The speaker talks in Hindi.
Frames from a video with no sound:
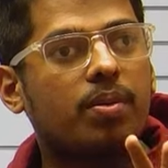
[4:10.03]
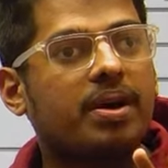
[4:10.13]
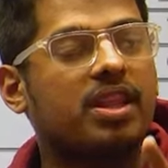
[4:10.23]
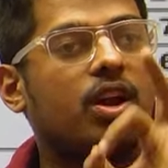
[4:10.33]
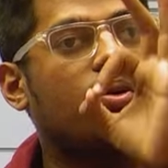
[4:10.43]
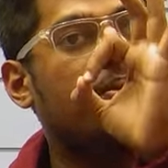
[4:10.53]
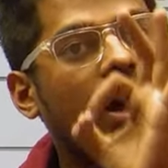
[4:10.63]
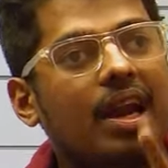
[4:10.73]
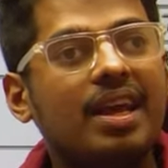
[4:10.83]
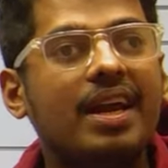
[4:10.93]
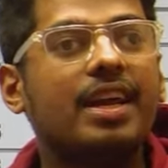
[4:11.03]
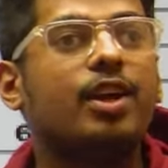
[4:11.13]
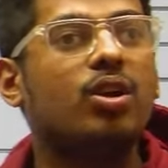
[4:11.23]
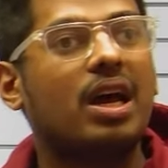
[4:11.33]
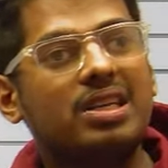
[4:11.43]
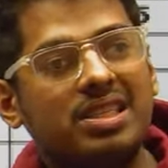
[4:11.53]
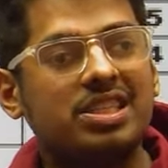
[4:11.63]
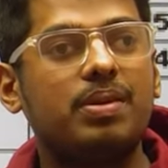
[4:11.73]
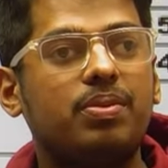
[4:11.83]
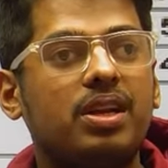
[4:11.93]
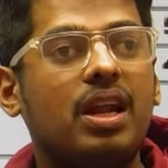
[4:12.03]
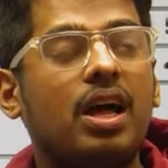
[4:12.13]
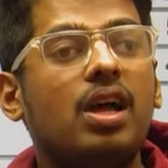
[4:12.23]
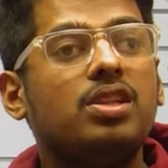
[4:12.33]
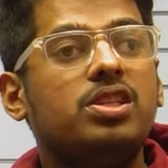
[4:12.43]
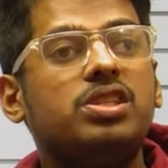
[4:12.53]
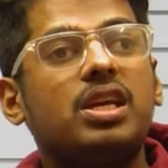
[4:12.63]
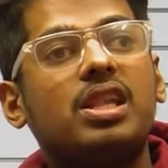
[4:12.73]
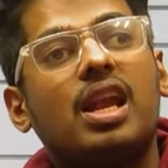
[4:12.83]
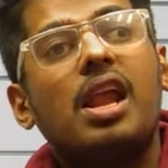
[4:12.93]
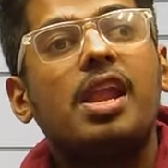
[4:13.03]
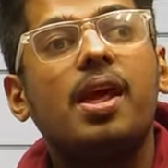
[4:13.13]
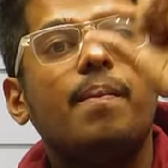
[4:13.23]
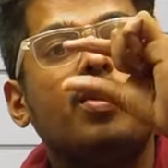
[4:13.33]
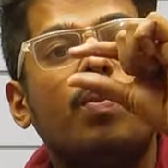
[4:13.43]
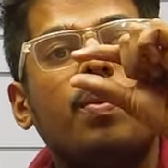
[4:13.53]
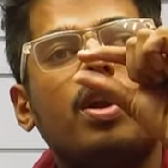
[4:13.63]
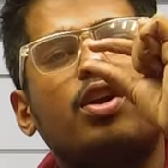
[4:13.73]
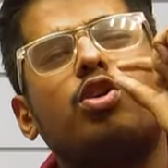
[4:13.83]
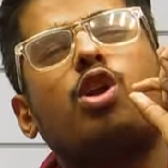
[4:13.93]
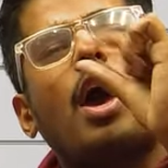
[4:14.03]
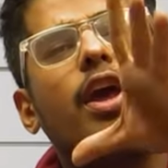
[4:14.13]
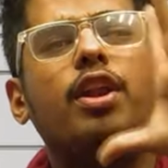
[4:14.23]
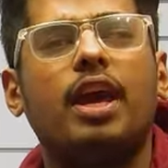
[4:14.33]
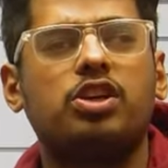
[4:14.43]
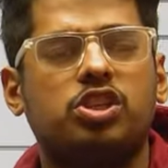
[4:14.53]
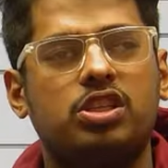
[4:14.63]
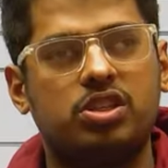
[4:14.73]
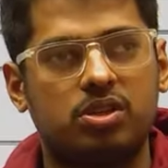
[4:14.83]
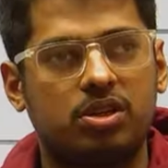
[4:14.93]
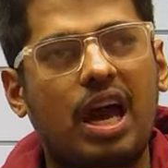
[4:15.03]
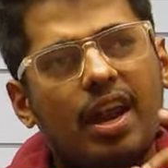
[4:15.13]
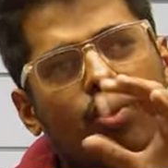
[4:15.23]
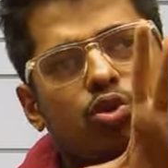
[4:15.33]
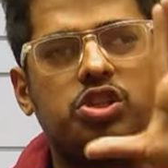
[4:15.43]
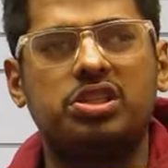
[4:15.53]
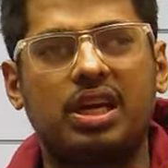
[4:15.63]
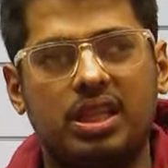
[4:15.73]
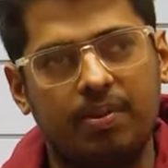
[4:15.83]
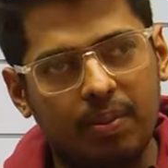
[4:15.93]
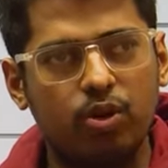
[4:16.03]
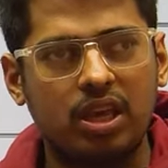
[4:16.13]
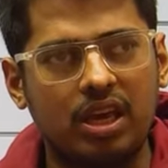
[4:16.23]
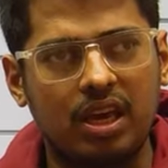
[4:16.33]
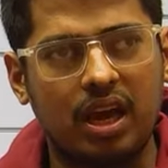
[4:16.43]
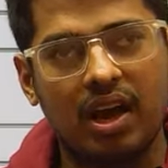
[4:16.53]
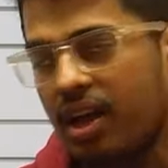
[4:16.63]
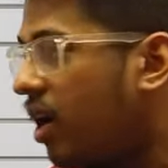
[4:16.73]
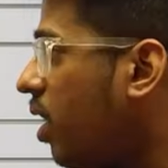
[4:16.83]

मैं बता रहा हूँ अल्डीहाइड कीटोन ऐसा चैप्टर है ना जिसके अंदर ना नेम के ऊपर डायरेक्ट रिएक्शन डायरेक्ट क्वेश्चन आता है अभी हम लोग देखेंगे हाँ क्या